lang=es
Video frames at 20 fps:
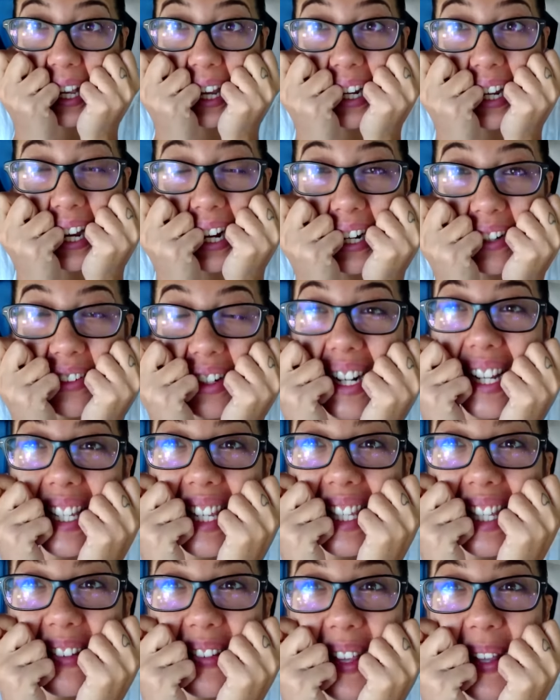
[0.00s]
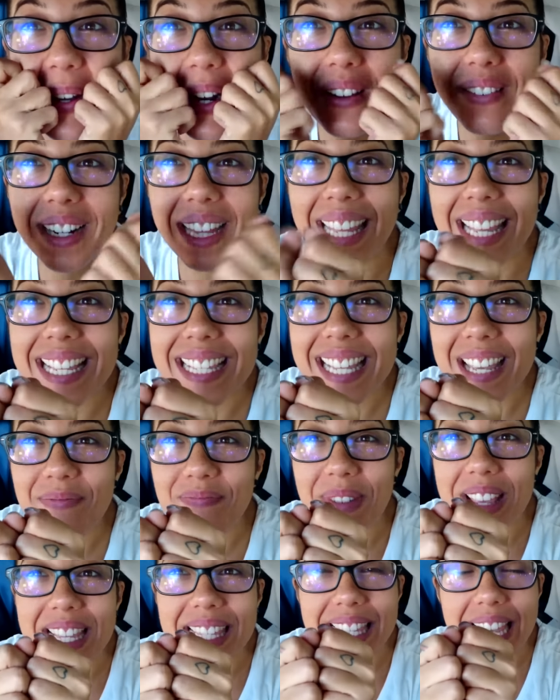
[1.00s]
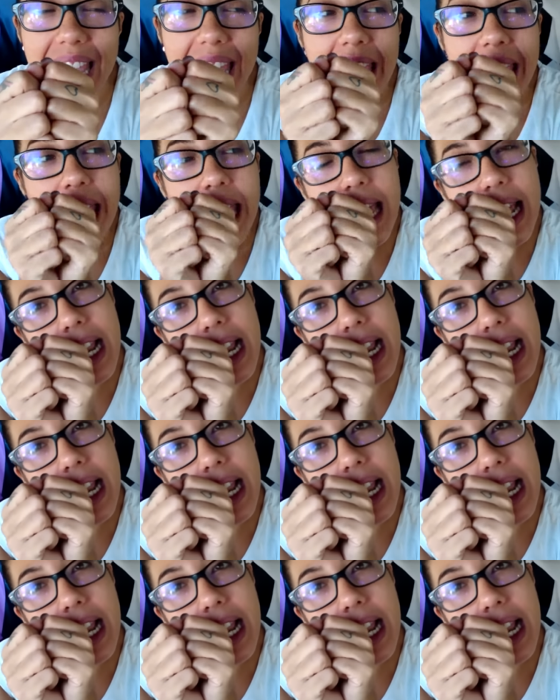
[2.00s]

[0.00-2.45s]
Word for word: y quería grabarles este video. La verdad es que pensé,